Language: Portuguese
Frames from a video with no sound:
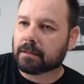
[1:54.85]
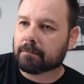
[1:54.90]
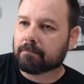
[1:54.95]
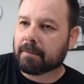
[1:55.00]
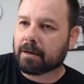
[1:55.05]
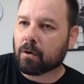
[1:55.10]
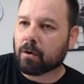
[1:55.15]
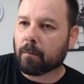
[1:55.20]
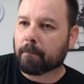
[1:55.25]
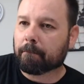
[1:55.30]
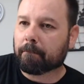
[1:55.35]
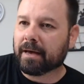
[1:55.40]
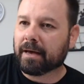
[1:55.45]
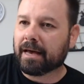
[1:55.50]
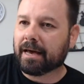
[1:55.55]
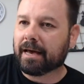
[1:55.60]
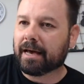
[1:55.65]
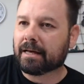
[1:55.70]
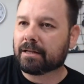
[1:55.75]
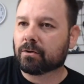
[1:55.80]
Manuel
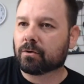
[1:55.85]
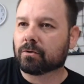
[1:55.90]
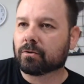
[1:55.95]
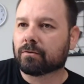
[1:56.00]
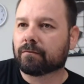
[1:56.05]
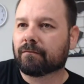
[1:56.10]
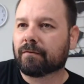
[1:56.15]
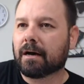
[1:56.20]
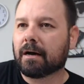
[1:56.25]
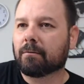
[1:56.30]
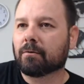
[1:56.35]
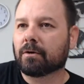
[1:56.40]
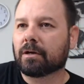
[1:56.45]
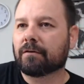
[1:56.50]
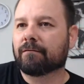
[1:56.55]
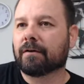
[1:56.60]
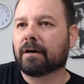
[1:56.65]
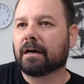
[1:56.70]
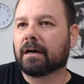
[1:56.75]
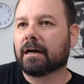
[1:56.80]
Pedro, vamos que
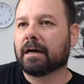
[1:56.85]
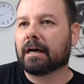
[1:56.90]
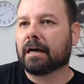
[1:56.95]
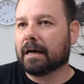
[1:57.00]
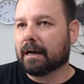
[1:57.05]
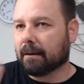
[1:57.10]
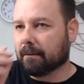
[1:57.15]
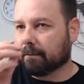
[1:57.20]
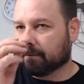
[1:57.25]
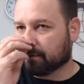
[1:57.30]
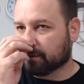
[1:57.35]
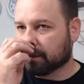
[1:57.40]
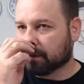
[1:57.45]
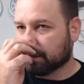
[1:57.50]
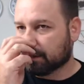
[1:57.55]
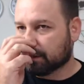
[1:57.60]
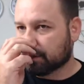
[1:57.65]
vamos.